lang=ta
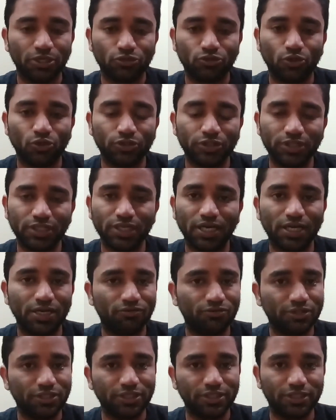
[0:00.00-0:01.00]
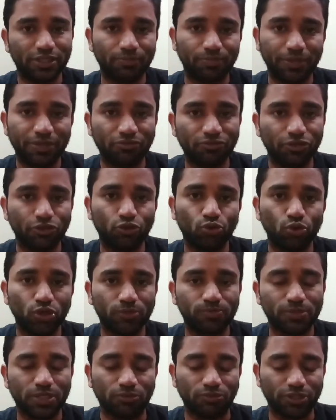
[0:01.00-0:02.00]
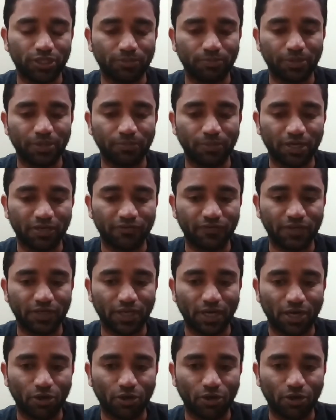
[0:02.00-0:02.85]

ஸோ இதனால வந்து எப்படி வந்து யூலிப்ஸில் வந்து எப்படி பெனிஃபிட்